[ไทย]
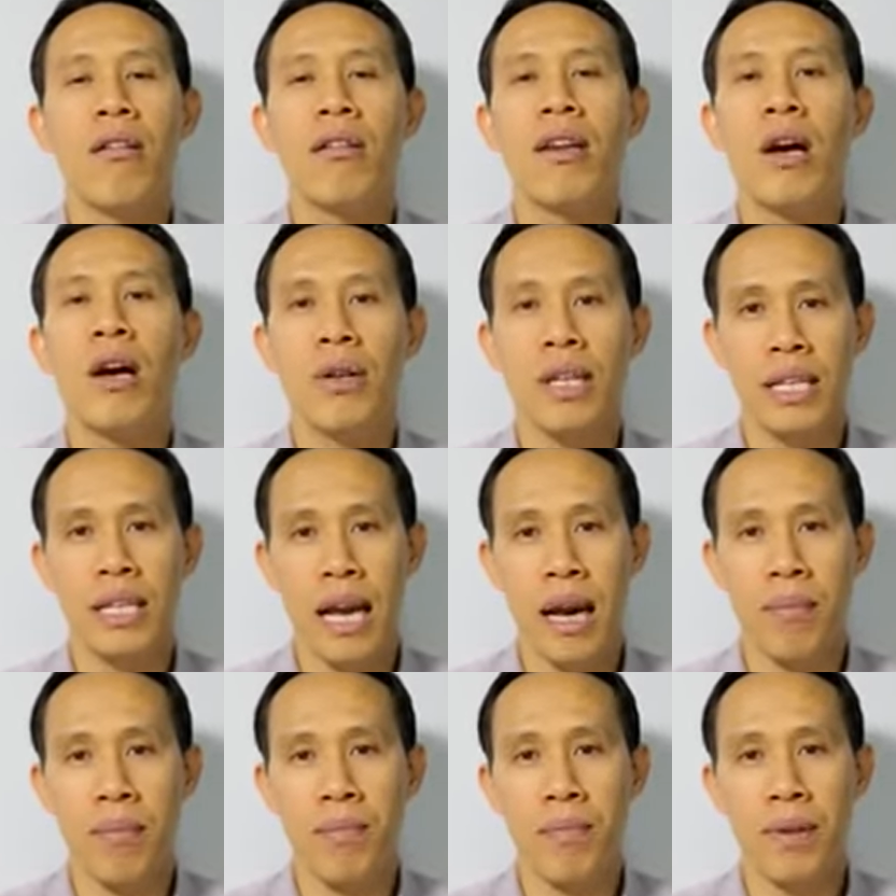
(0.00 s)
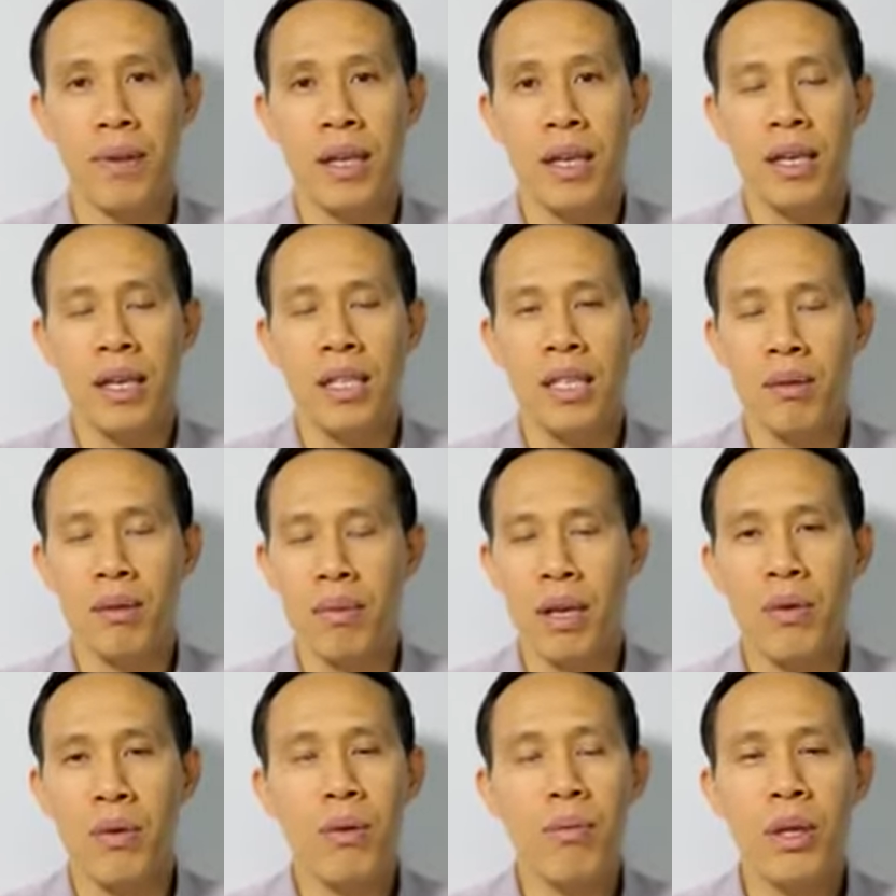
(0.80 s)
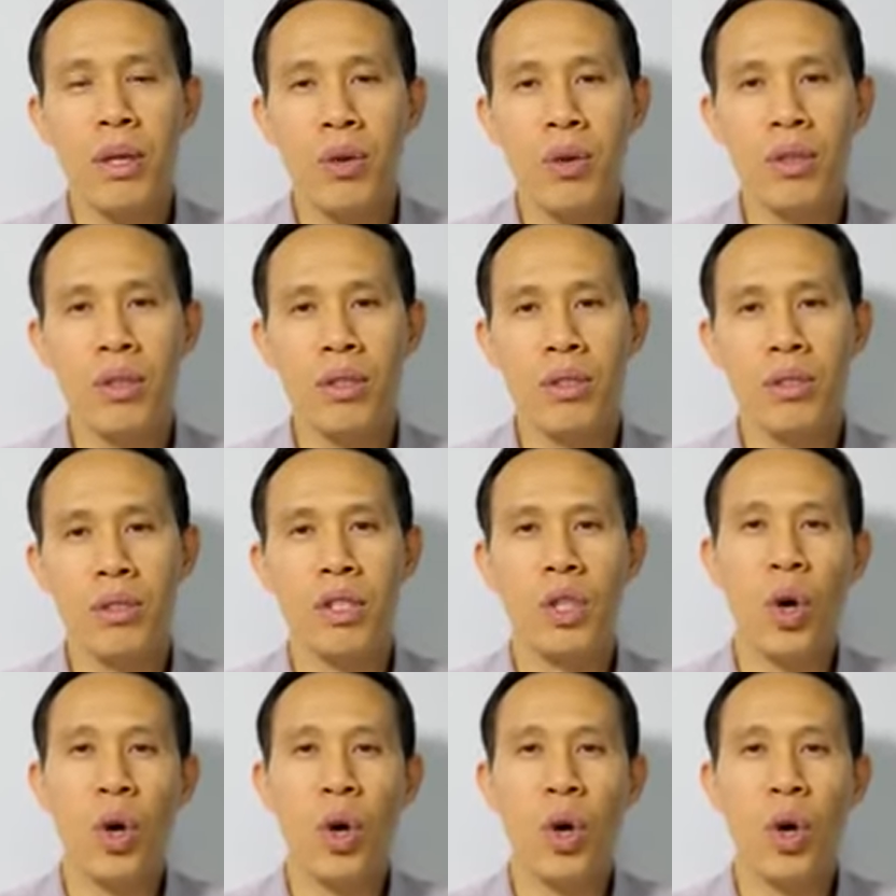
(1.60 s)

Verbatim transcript: เราได้ทำ ถึงแม้ว่ามนุษย์